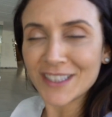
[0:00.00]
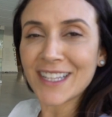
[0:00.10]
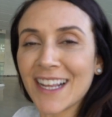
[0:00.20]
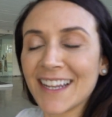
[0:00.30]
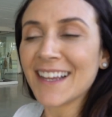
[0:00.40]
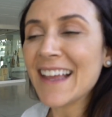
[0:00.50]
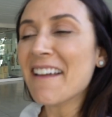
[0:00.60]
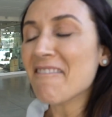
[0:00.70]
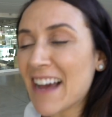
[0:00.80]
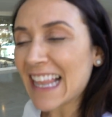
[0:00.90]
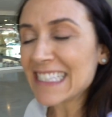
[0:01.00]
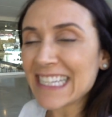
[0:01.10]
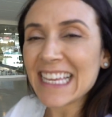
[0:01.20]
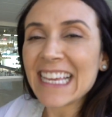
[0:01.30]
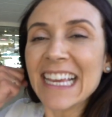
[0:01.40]
Instagram, vai lá
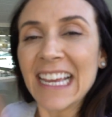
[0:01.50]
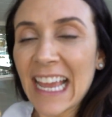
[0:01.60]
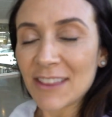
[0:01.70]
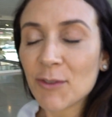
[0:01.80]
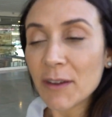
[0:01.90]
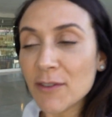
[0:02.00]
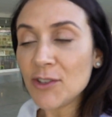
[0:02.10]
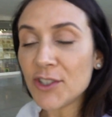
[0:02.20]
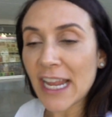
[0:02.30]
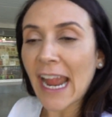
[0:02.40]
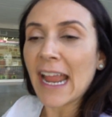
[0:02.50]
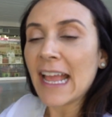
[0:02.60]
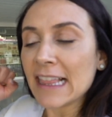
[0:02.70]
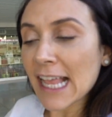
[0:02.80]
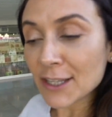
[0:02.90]
seguir, é Travel and Share.
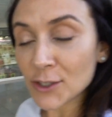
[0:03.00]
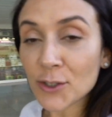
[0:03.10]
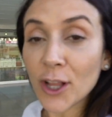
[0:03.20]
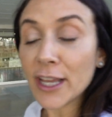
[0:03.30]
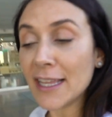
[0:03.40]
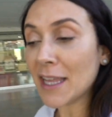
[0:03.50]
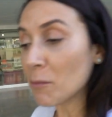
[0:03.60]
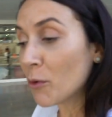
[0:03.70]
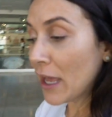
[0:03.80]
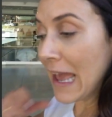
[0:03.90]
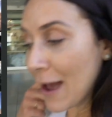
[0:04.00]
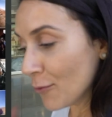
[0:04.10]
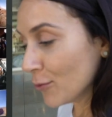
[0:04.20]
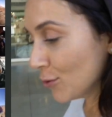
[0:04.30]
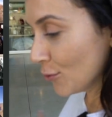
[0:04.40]
Lá a gente coloca em tempo
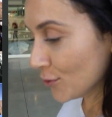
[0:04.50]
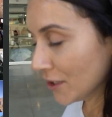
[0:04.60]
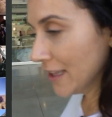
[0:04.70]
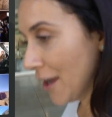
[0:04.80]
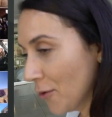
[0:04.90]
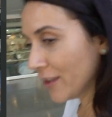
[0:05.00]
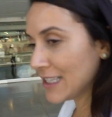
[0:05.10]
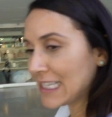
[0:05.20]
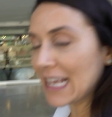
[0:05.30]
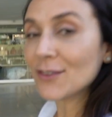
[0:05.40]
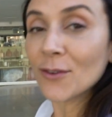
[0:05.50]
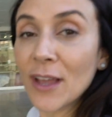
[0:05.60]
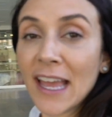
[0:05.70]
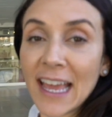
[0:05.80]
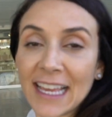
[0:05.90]
real tudo o que está acontecendo
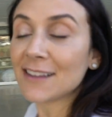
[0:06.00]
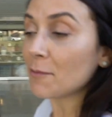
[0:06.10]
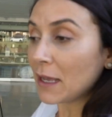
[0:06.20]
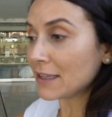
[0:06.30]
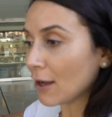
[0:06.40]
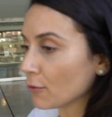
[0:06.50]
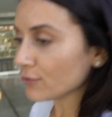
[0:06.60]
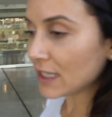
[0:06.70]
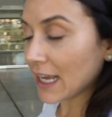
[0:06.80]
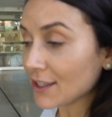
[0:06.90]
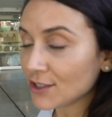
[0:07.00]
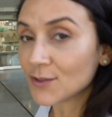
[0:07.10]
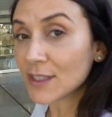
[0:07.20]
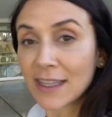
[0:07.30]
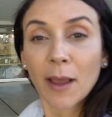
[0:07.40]
e também dá alguns
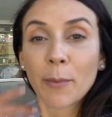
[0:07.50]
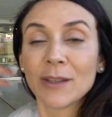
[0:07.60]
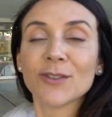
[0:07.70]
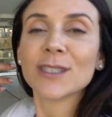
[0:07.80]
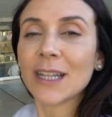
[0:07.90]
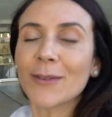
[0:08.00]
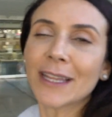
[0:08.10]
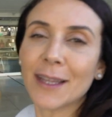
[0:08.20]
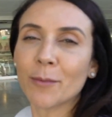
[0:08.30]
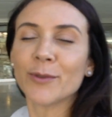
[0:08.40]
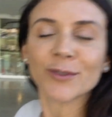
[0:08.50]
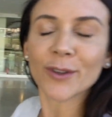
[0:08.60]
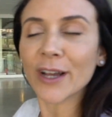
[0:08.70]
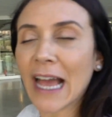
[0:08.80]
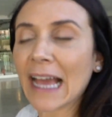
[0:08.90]
recadinhos que de repente não dá tempo de
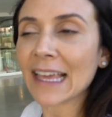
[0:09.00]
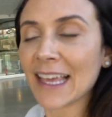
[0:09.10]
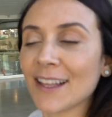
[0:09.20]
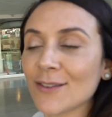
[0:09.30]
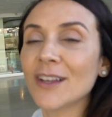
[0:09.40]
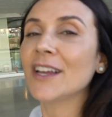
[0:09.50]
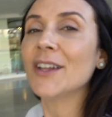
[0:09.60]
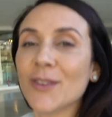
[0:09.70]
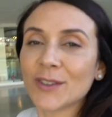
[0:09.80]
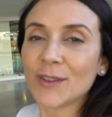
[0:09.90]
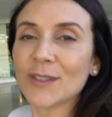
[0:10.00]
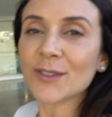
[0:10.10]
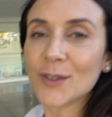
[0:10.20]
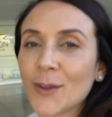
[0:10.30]
colocar aqui nos vídeos do